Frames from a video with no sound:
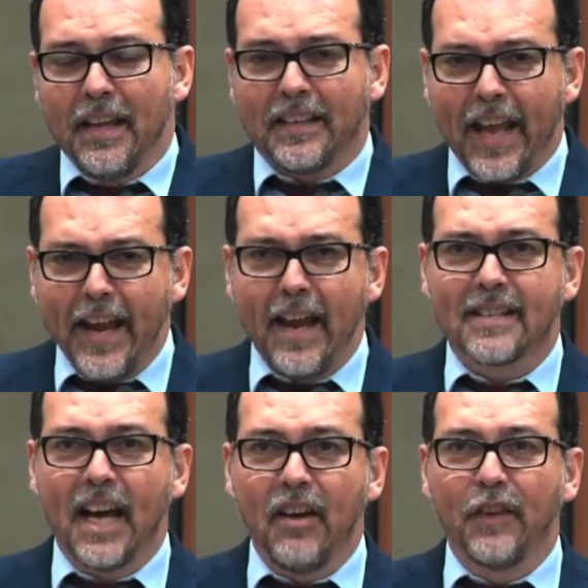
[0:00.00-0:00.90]
Quem é
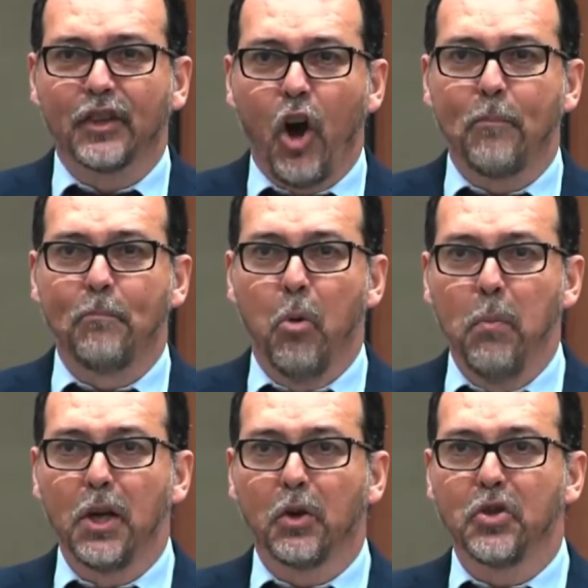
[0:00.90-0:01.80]
servidor
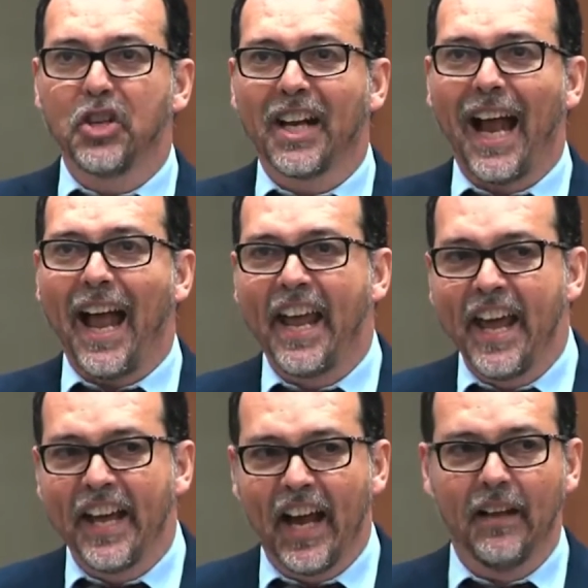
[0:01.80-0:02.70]
público de
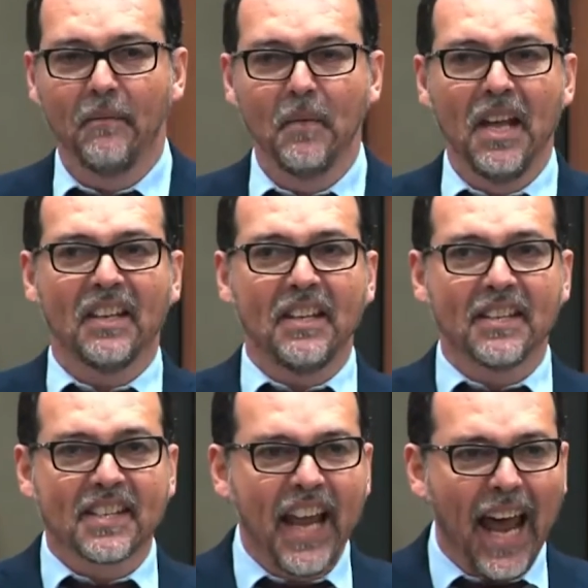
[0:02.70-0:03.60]
carreira, que
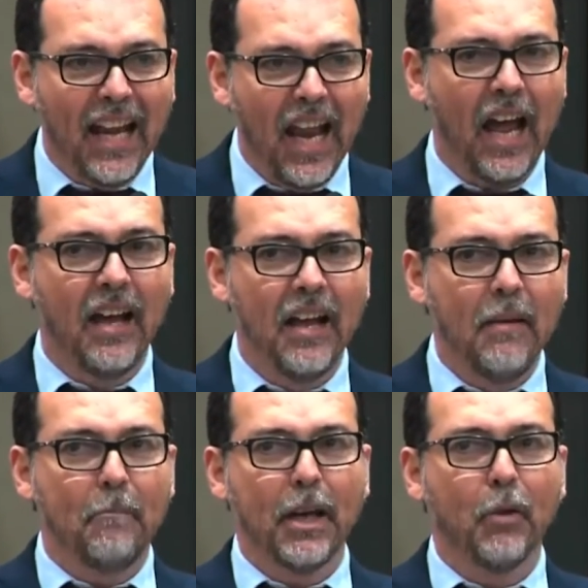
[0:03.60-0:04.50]
zela
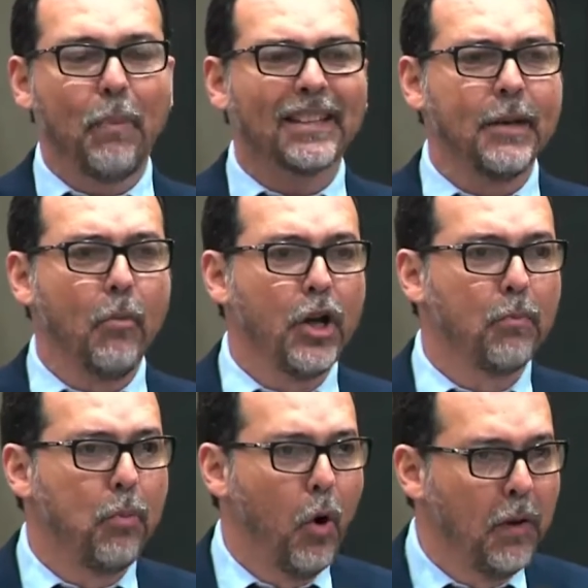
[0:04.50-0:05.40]
pelo patrimônio
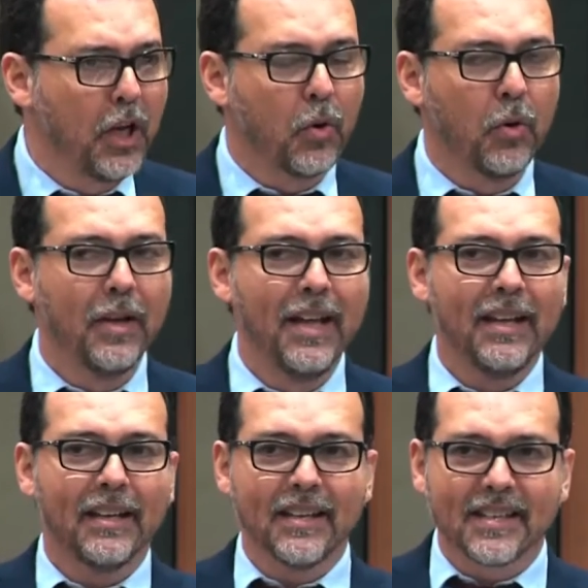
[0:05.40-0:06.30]
público,
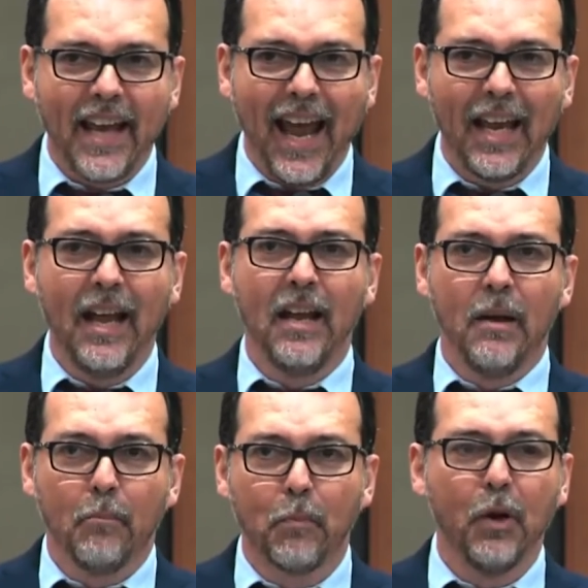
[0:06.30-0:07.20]
que zela
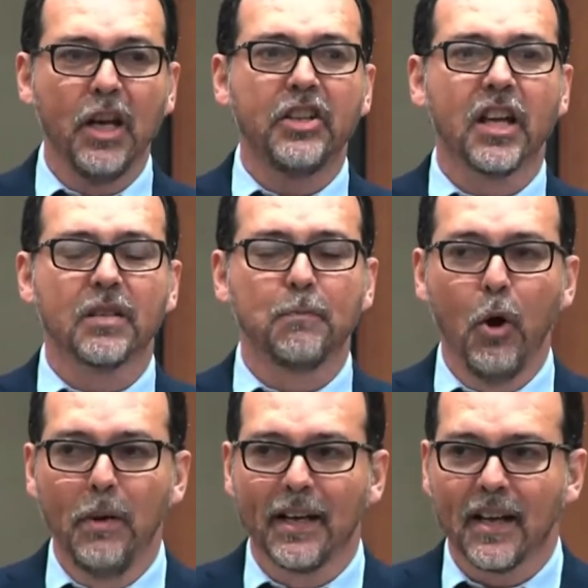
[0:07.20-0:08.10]
por políticas
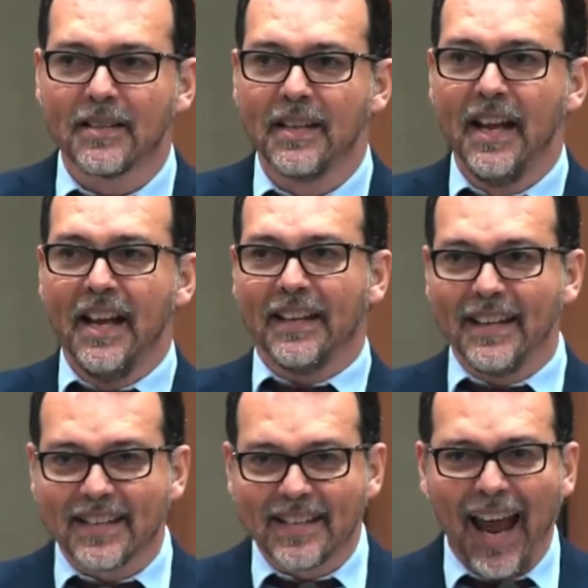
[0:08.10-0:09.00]
públicas, que
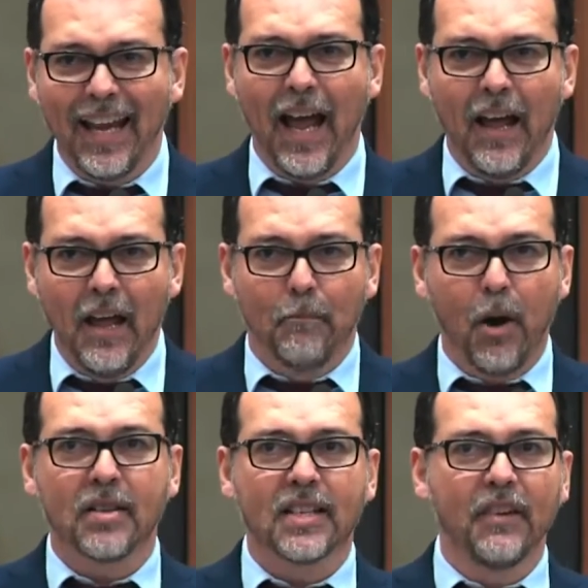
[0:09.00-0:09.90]
zela
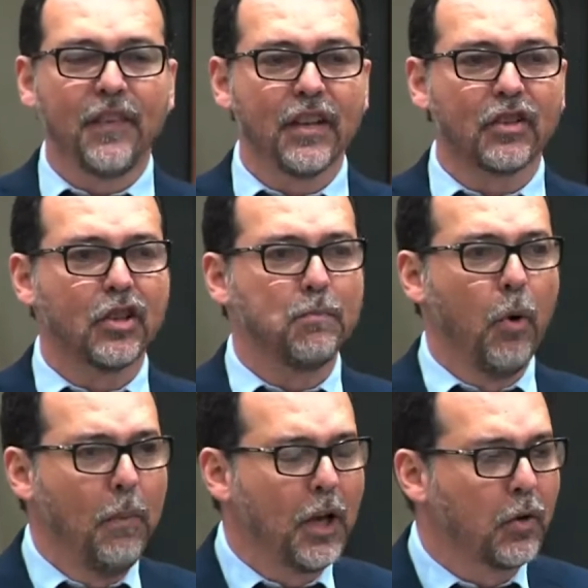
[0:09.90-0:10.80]
por serviços
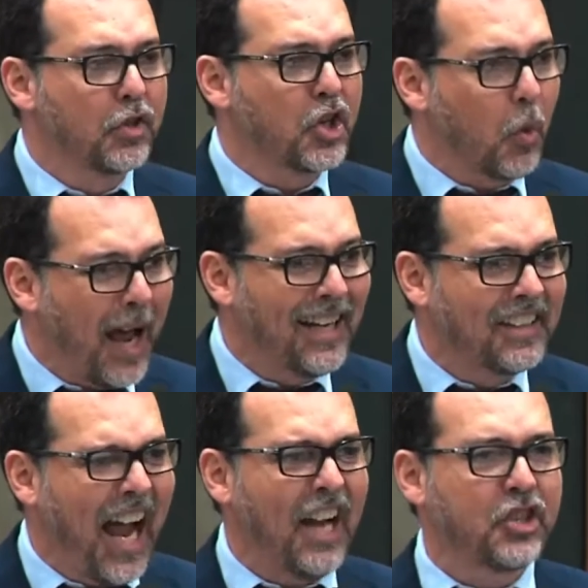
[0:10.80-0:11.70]
públicos de
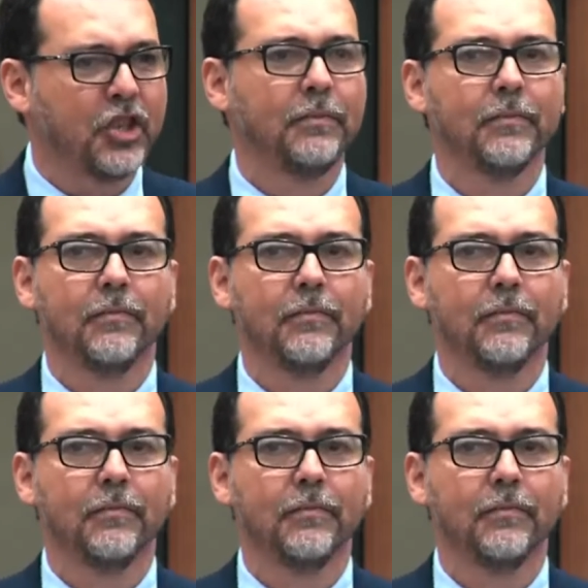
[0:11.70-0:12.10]
qualidade,